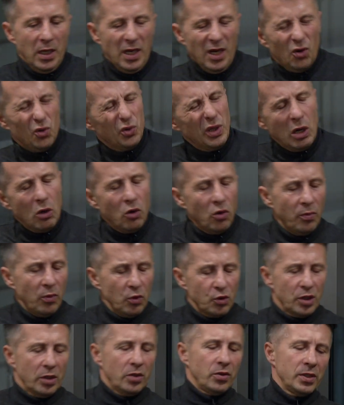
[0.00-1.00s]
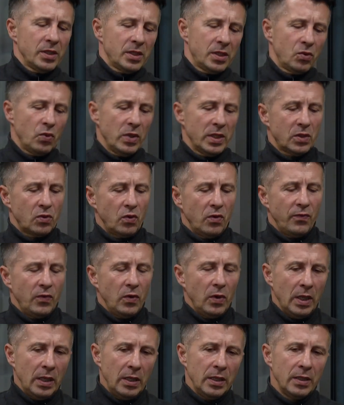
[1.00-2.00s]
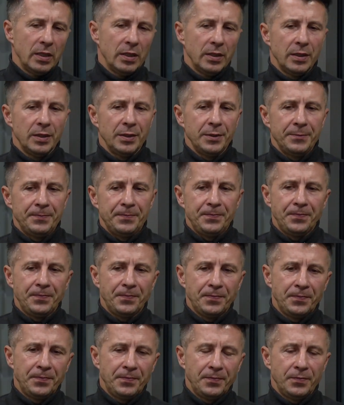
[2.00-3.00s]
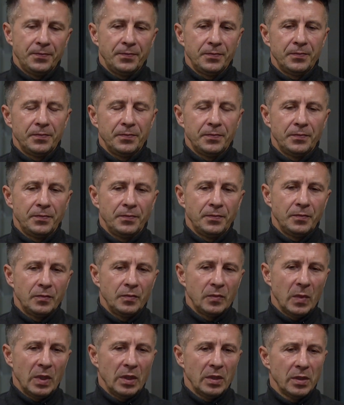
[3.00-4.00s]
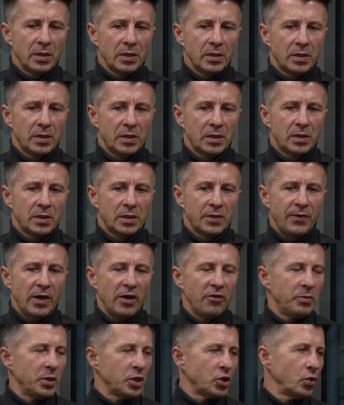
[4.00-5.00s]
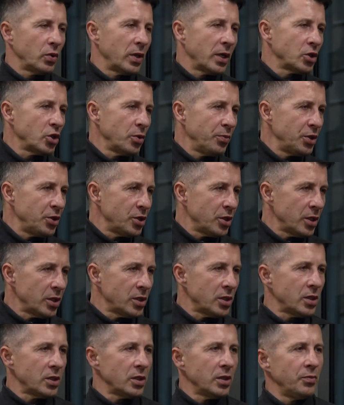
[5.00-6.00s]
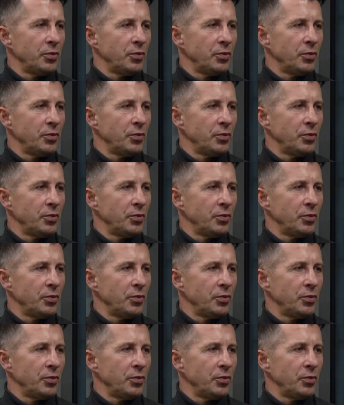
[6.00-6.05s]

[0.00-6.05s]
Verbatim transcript: udało, może to jest złe słowo, ale mm, z VfB Stuttgart zdobyć też,